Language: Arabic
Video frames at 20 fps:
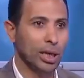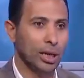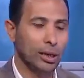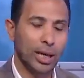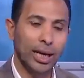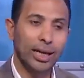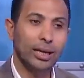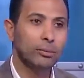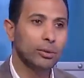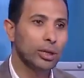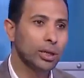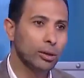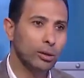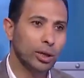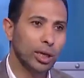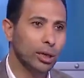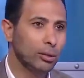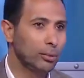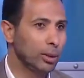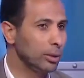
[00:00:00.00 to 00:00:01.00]
الحكم انا من
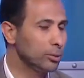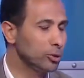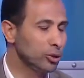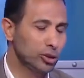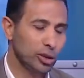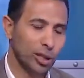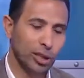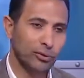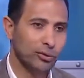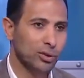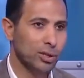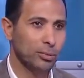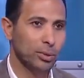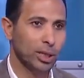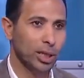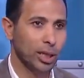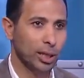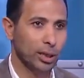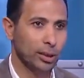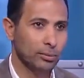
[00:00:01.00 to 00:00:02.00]
النوعيه اللي ما بحبش اشكك في
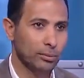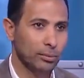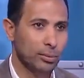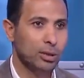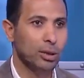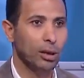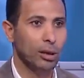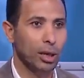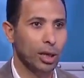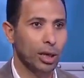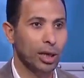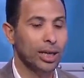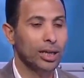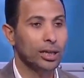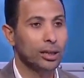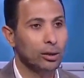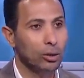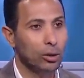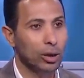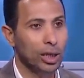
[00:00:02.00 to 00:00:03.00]
ذمه الحكم بصراحه
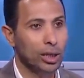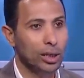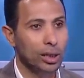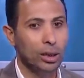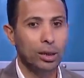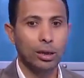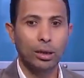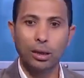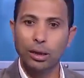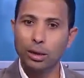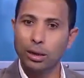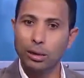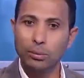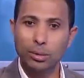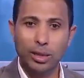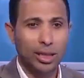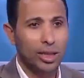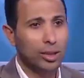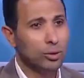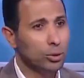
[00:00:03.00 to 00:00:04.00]
لكن اقول لك ايه
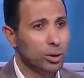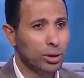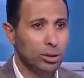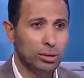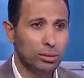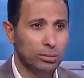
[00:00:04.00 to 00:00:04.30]
امكانياته